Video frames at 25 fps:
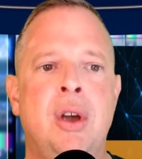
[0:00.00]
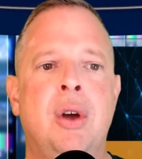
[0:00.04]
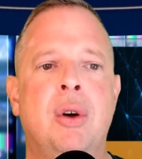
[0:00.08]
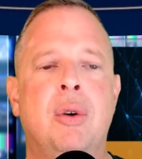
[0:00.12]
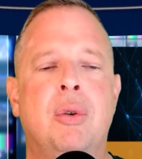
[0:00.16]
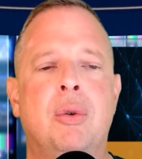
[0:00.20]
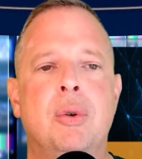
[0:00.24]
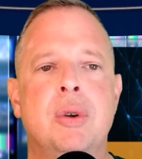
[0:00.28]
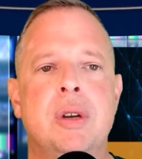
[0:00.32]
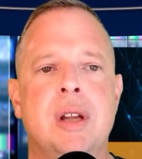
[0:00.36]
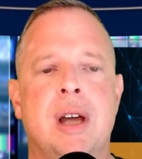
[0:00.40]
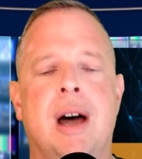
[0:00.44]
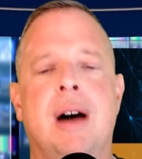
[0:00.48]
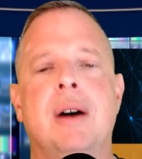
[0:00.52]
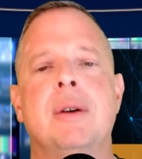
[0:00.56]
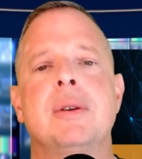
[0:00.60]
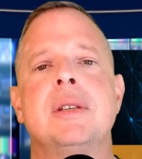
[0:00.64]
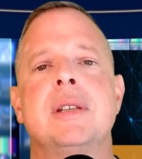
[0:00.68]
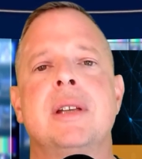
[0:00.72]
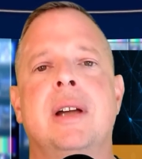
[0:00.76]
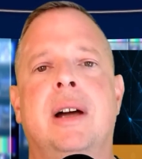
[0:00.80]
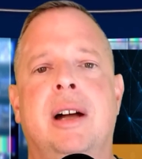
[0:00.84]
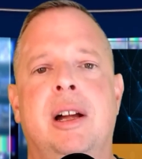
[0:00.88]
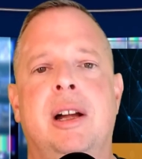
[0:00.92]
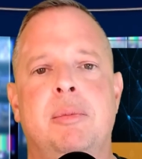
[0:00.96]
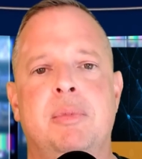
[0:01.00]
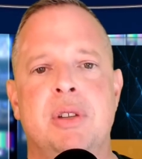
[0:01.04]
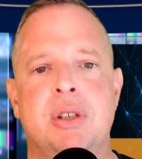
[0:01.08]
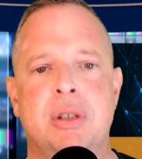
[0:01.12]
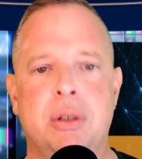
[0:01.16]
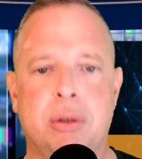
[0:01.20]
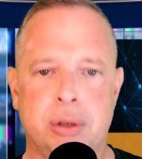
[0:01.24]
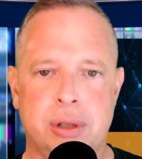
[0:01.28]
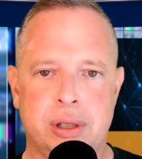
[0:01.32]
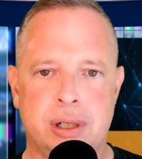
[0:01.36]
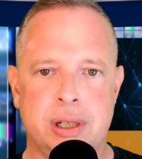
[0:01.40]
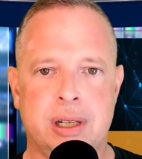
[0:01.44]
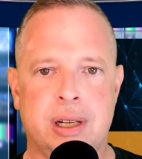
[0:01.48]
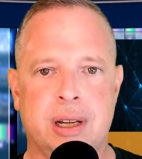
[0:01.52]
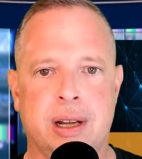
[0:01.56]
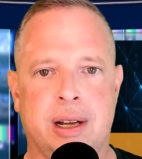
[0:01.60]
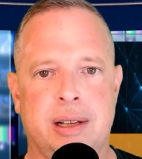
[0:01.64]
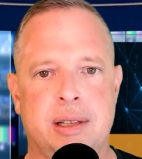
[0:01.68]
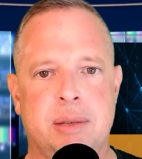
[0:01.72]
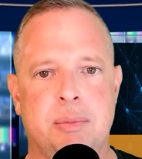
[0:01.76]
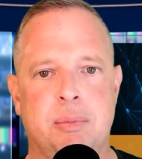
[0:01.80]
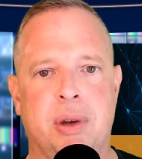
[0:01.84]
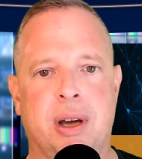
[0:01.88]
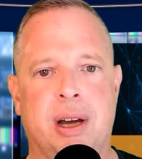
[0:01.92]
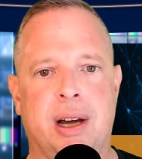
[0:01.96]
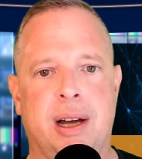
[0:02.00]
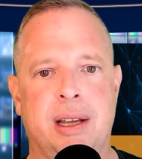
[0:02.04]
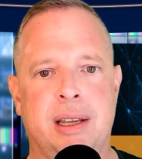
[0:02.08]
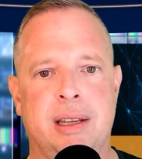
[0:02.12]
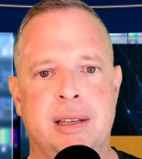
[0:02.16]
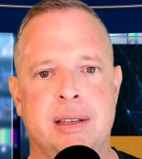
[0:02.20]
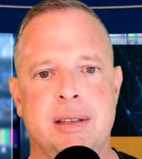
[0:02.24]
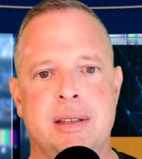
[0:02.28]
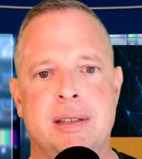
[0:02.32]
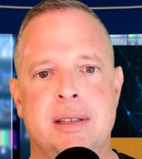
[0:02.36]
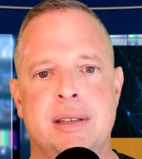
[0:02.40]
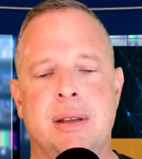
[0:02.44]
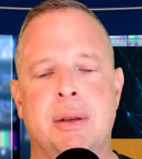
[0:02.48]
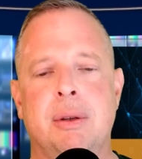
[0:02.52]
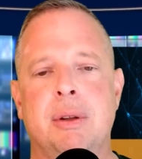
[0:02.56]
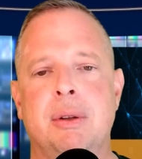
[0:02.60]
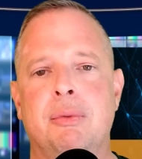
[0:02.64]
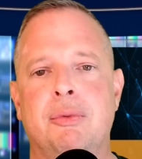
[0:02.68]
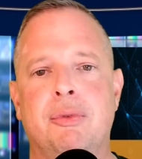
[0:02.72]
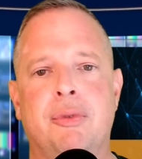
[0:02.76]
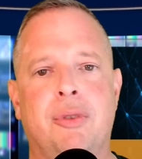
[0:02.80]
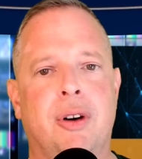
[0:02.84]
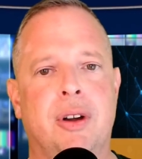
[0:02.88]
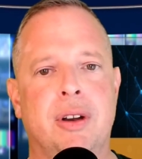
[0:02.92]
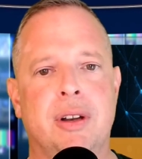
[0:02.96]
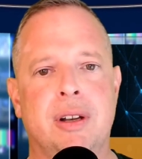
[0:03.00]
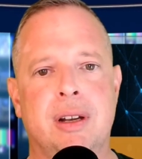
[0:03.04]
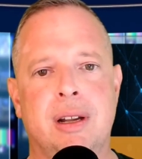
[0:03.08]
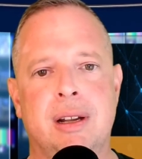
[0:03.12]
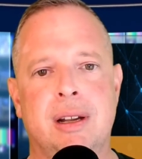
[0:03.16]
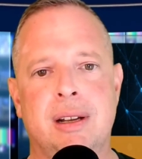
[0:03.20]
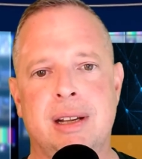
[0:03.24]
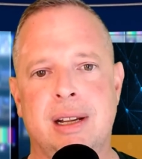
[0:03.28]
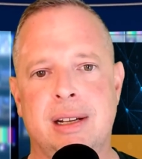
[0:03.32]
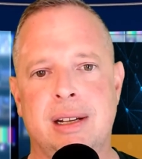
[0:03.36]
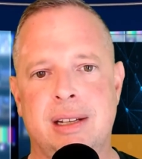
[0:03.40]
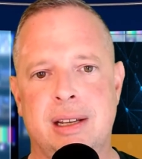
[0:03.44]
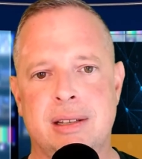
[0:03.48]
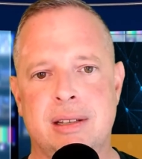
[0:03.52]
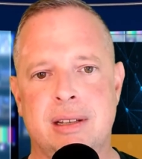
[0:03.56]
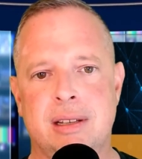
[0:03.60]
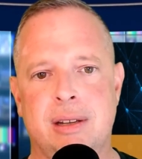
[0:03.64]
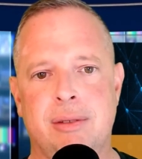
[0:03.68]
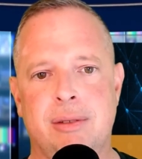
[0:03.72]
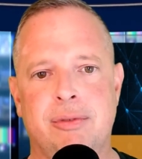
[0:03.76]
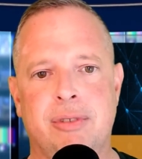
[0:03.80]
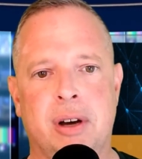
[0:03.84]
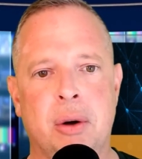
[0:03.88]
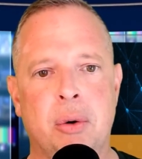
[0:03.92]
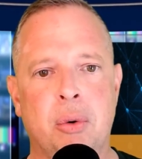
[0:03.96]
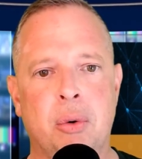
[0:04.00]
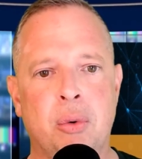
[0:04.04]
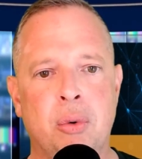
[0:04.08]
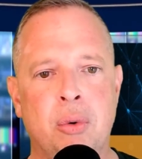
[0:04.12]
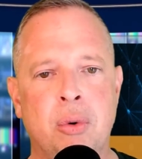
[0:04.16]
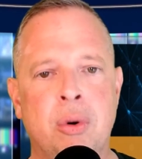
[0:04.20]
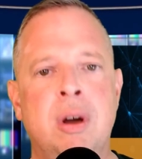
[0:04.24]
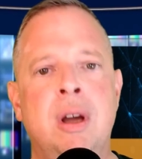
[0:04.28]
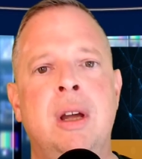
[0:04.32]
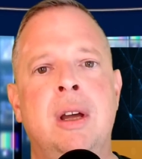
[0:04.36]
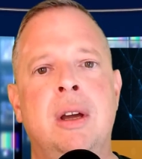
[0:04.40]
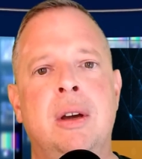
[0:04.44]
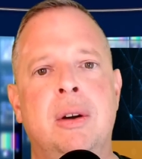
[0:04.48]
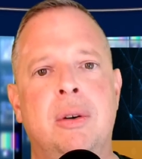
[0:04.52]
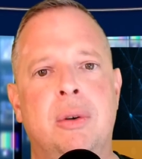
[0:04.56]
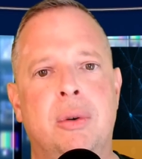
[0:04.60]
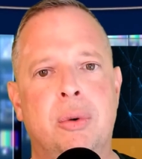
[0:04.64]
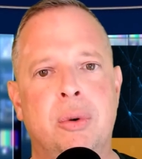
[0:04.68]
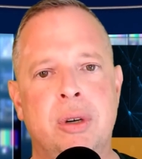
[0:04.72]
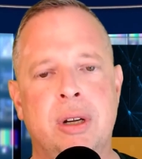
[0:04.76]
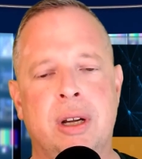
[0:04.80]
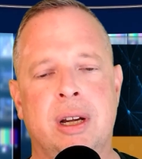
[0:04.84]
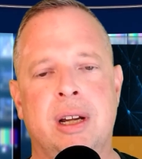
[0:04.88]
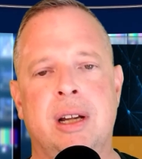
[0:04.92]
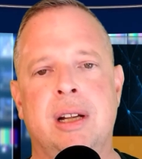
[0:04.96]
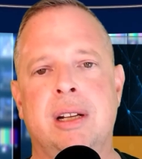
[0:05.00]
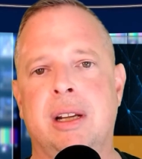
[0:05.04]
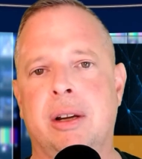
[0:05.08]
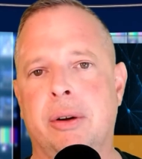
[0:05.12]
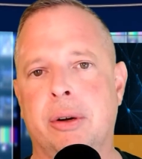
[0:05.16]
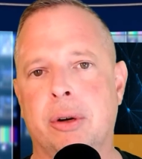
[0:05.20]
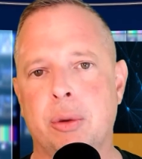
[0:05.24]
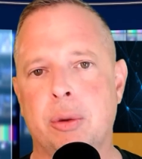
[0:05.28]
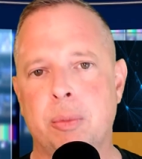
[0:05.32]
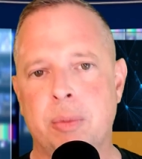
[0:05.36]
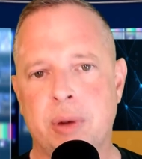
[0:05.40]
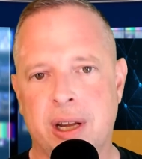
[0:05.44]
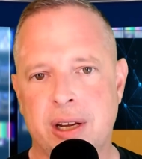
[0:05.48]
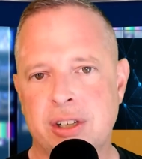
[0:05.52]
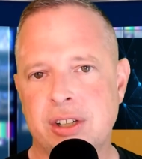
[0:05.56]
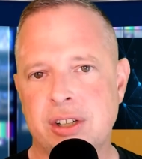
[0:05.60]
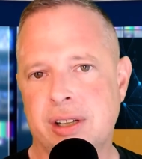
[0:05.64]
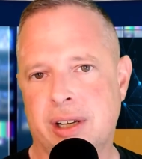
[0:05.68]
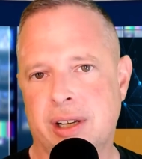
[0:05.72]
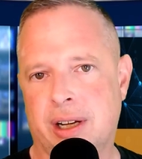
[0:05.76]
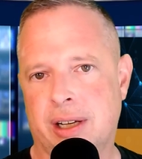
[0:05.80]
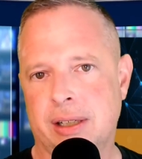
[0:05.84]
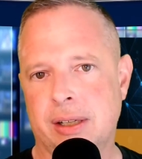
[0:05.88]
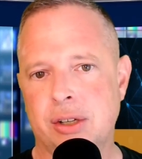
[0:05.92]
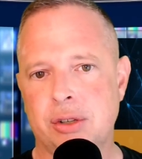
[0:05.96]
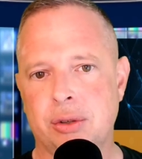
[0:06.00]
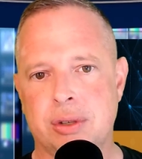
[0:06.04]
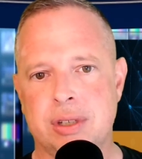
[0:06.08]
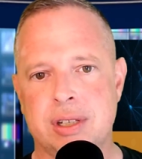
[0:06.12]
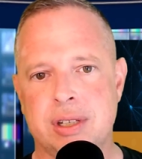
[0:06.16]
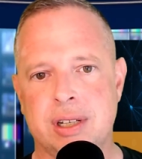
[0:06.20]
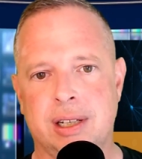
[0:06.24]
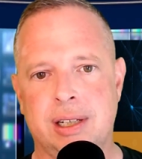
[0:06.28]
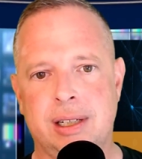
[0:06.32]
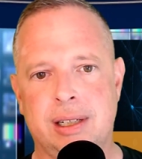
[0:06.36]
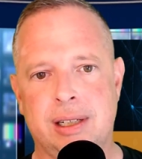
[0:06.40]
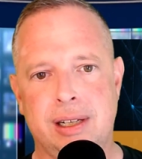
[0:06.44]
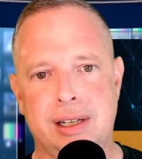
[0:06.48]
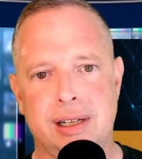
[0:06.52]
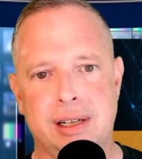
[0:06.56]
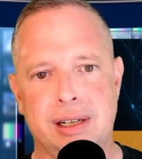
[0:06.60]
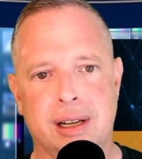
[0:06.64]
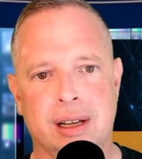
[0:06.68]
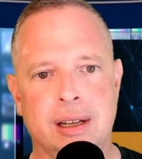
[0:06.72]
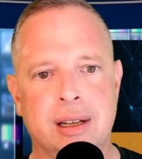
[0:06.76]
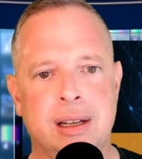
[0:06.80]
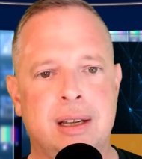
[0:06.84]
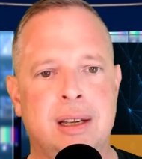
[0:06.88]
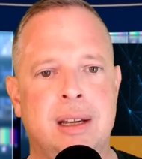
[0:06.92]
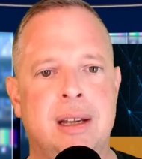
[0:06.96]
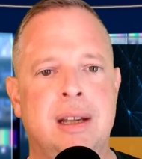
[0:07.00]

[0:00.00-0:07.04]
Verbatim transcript: oder außerhalb des Gültigkeitsbereiches von der DSGVO oder der Europäischen Datenschutzrichtlinie.